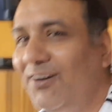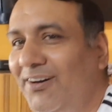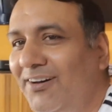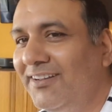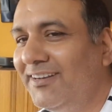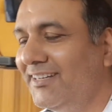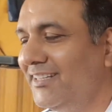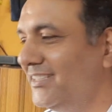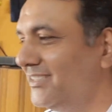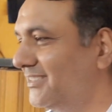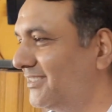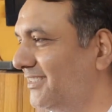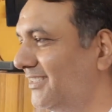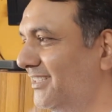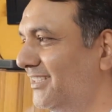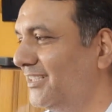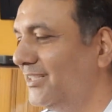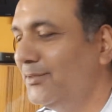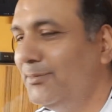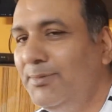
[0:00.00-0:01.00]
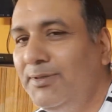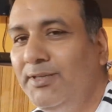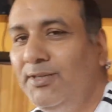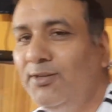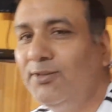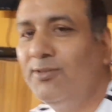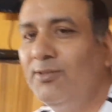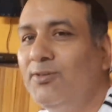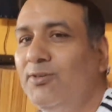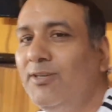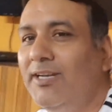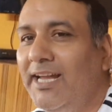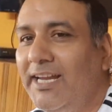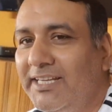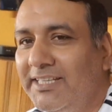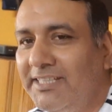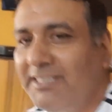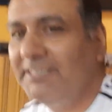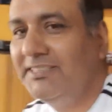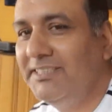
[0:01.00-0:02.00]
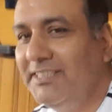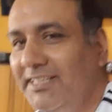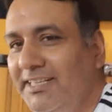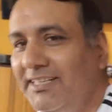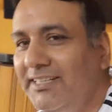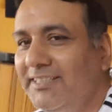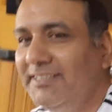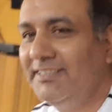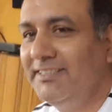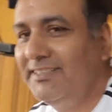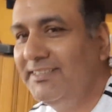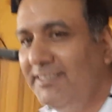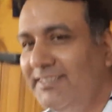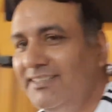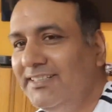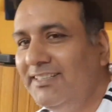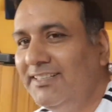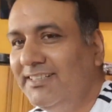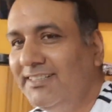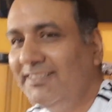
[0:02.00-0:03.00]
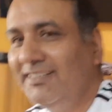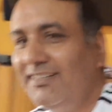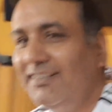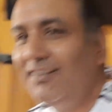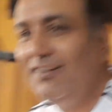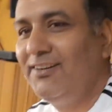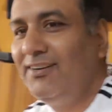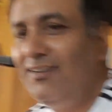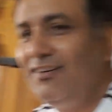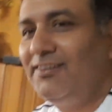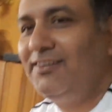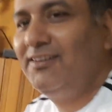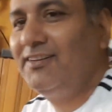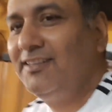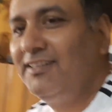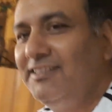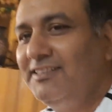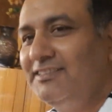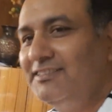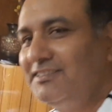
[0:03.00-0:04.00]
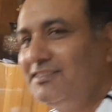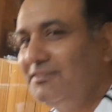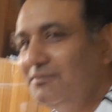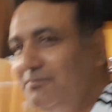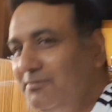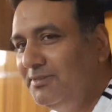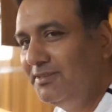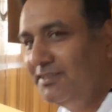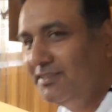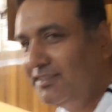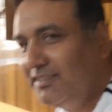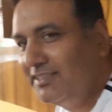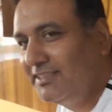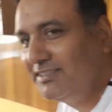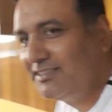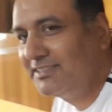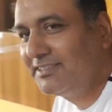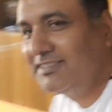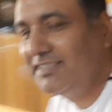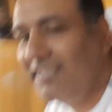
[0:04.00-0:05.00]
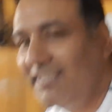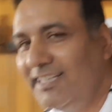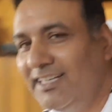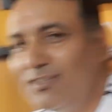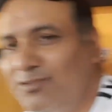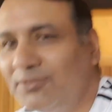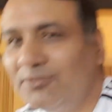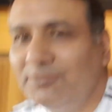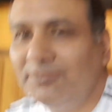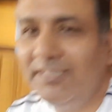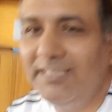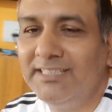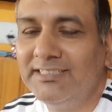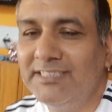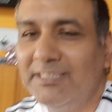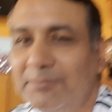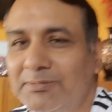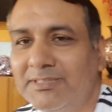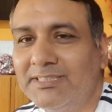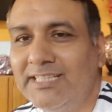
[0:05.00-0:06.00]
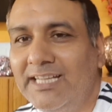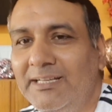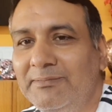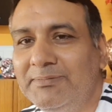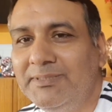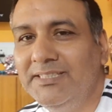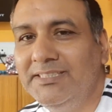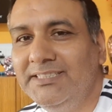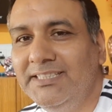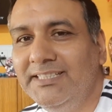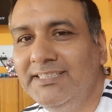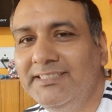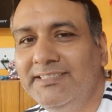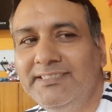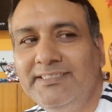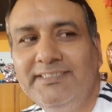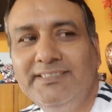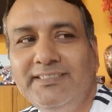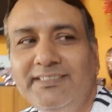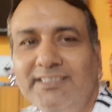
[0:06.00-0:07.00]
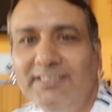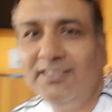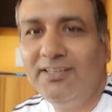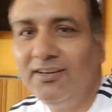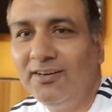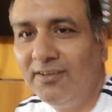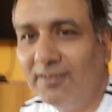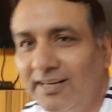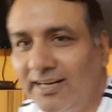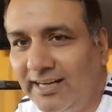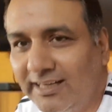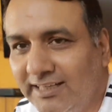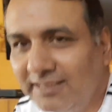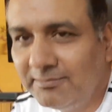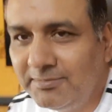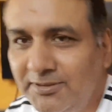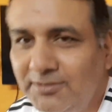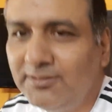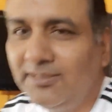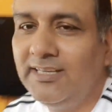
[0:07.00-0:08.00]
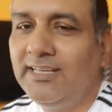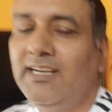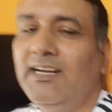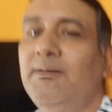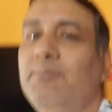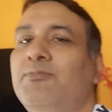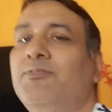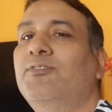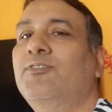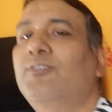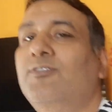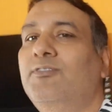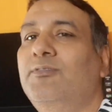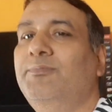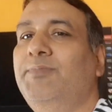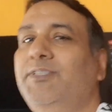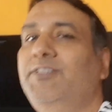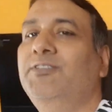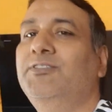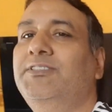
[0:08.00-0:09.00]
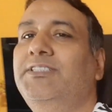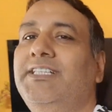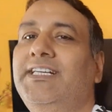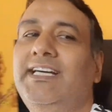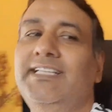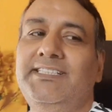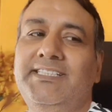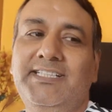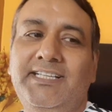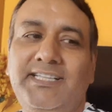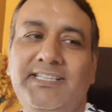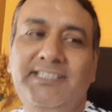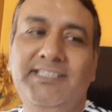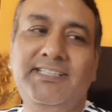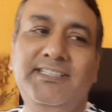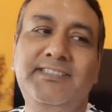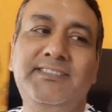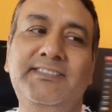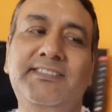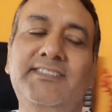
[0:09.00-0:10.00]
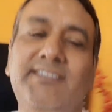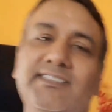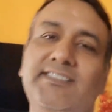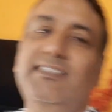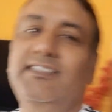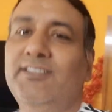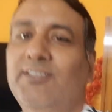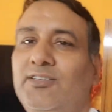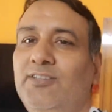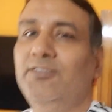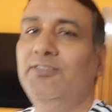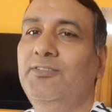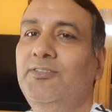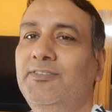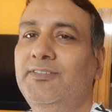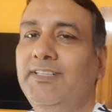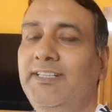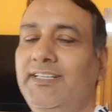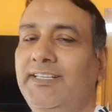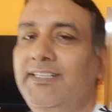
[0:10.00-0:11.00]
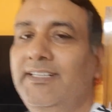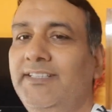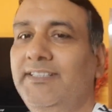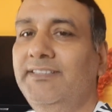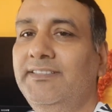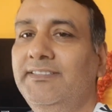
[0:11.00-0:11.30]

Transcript: और इस वीडियो को लाइक कीजिए शेयर करिए और इस इस चैनल को जो है सब्सक्राइब कीजिए और आगे भी जो है आपको वीडियोस दिखाते रहेंगे कंटिन्यू करेंगे